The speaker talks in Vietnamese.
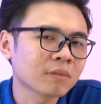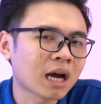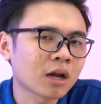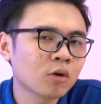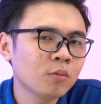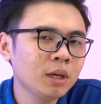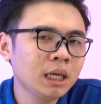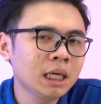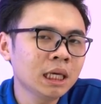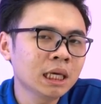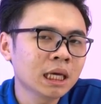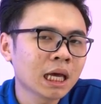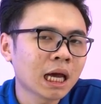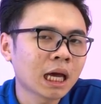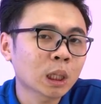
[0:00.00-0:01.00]
Adobe
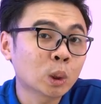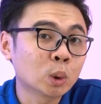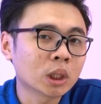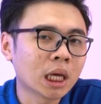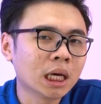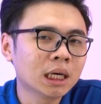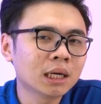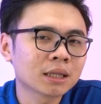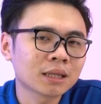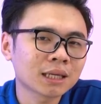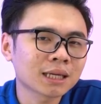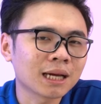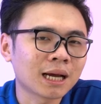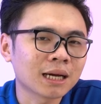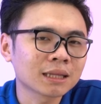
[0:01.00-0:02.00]
hay cụ thể hơn là tất
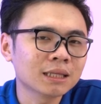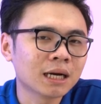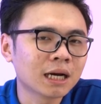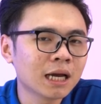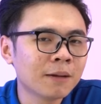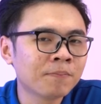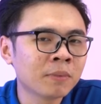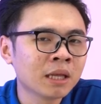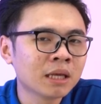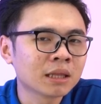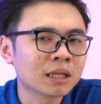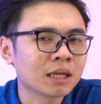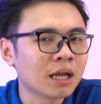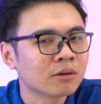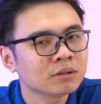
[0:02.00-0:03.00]
cả các tựa game
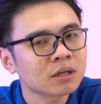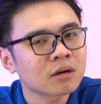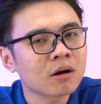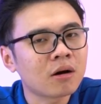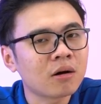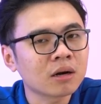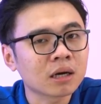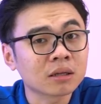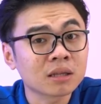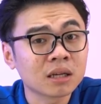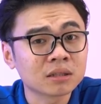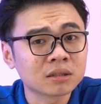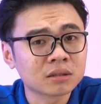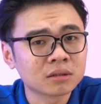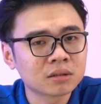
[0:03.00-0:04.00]
thì đều rất khó để
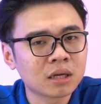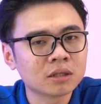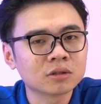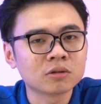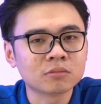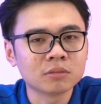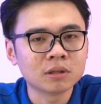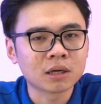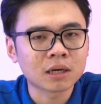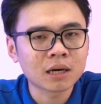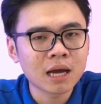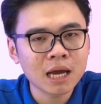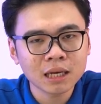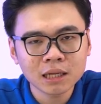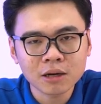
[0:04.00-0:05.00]
tận, tận dụng được
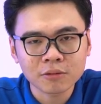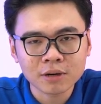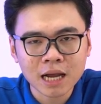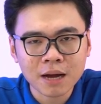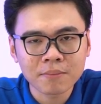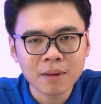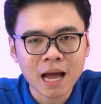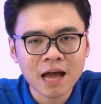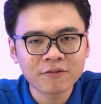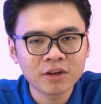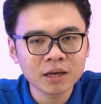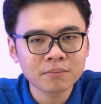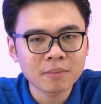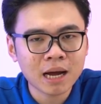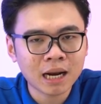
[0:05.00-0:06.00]
hết hiệu năng mà
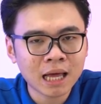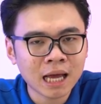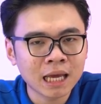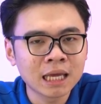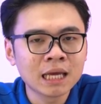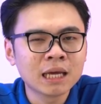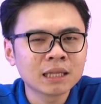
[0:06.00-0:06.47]
AVX mang lại.